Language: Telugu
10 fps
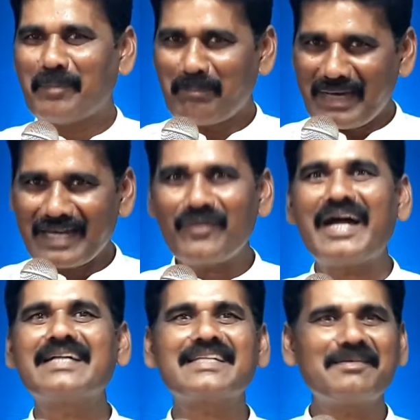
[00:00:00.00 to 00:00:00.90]
మన
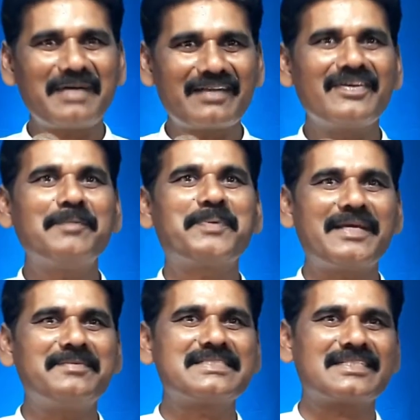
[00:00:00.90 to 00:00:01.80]
వాటిని మనమే
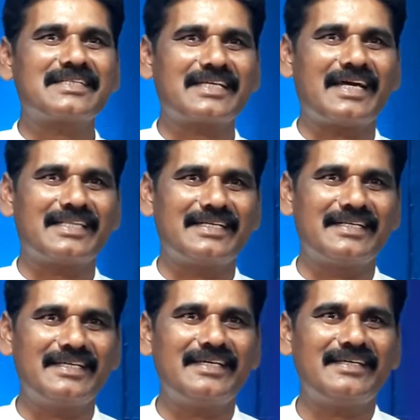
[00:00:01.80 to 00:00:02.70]
ప్రేమించటం కాదండి